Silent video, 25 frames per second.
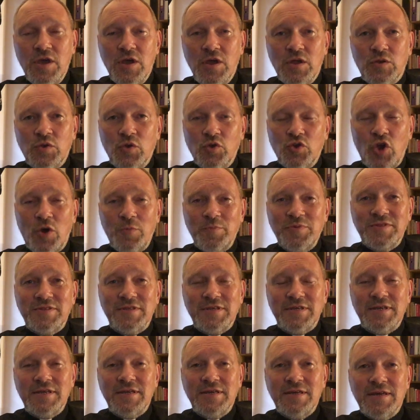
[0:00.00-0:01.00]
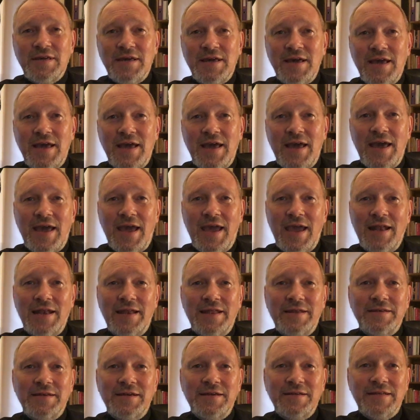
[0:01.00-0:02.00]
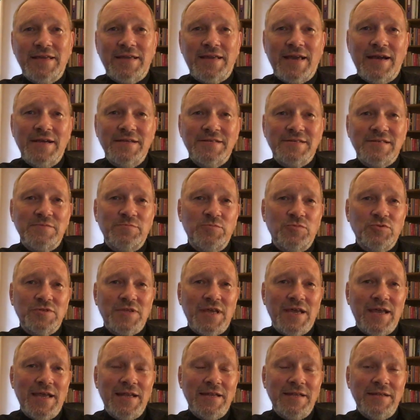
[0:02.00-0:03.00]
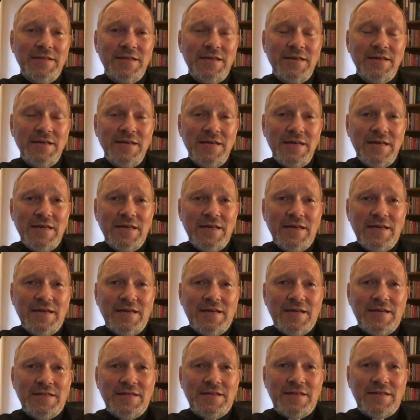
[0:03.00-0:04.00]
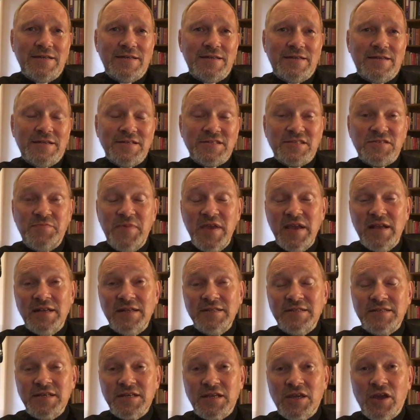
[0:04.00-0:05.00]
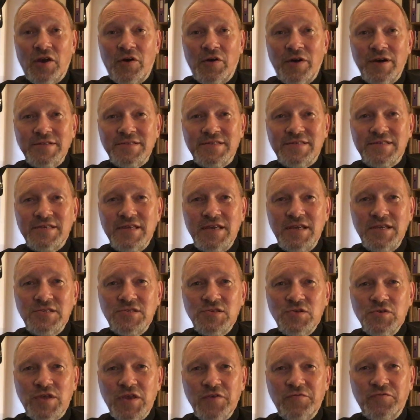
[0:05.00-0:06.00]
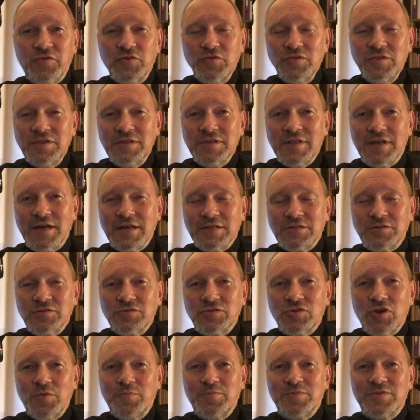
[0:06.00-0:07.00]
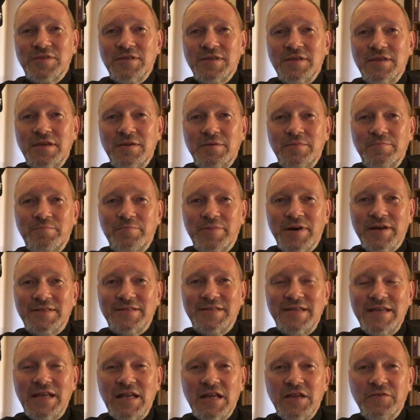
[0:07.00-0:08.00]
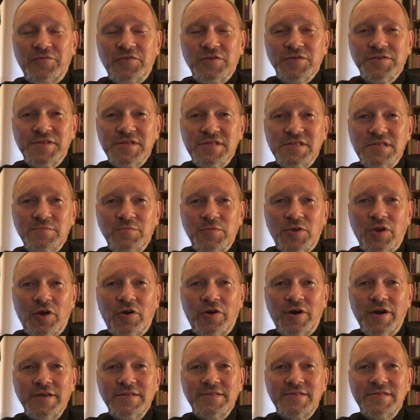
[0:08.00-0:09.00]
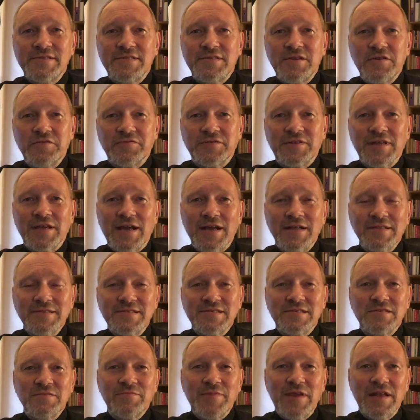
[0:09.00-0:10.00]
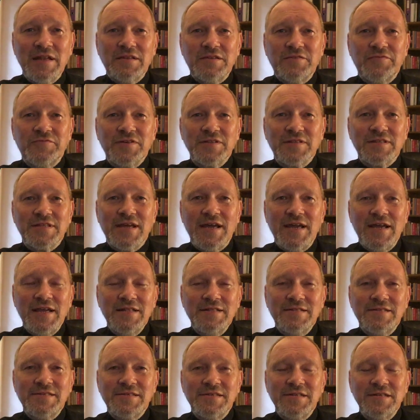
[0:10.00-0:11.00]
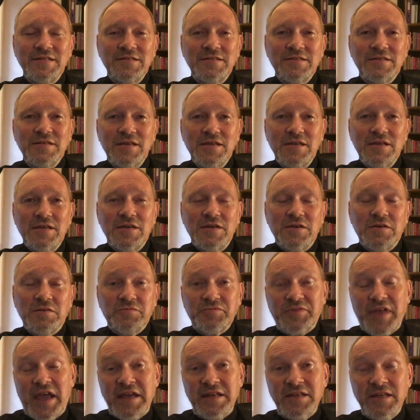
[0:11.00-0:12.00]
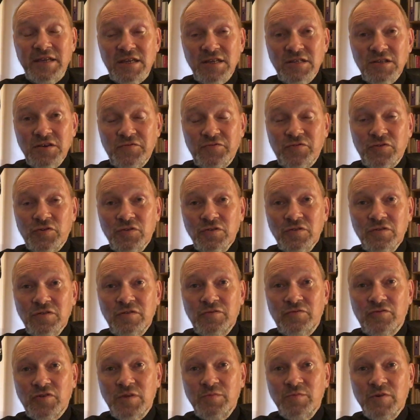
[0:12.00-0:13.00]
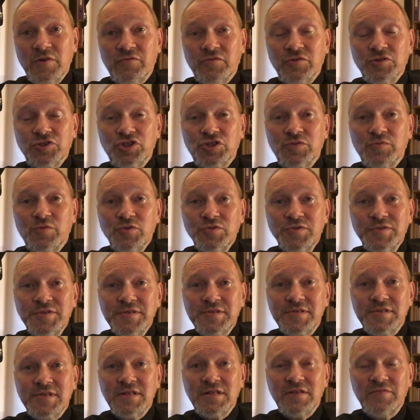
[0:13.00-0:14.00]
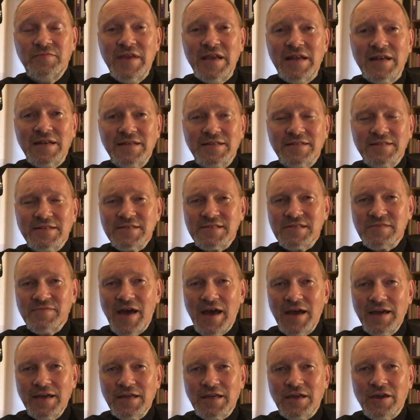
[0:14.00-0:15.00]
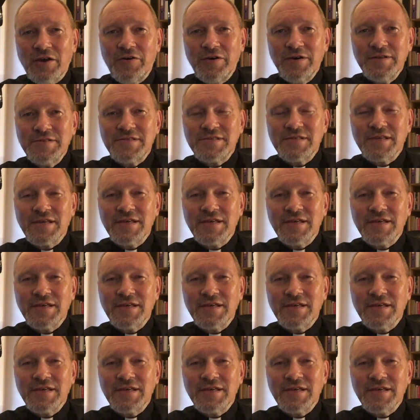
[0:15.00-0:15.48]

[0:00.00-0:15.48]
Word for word: Nun, ob die Helena, die Kaisermutter Helena, das wirkliche Kreuz Jesu gefunden hat und ob die Partikel von diesem Kreuz, die auf der ganzen Welt verteilt sind und einige davon für immer verschwunden sind, wirklich das wahre Kreuz